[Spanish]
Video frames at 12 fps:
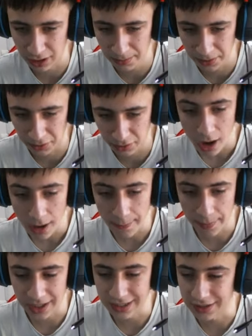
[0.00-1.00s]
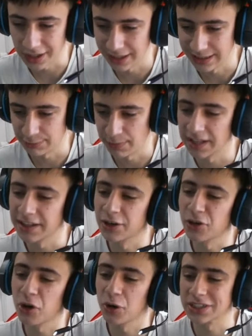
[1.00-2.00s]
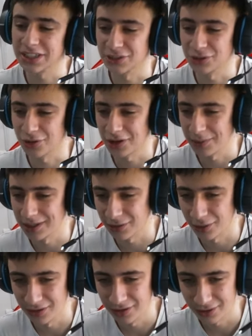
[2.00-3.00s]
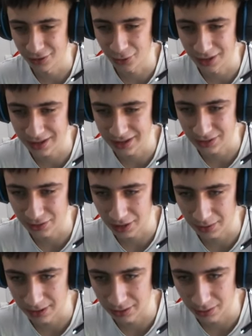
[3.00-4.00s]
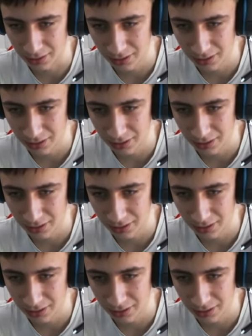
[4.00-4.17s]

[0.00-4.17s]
pero yo... Espérate, espérate, no juegas que es otro nivel troll No juegas que es otro nivel troll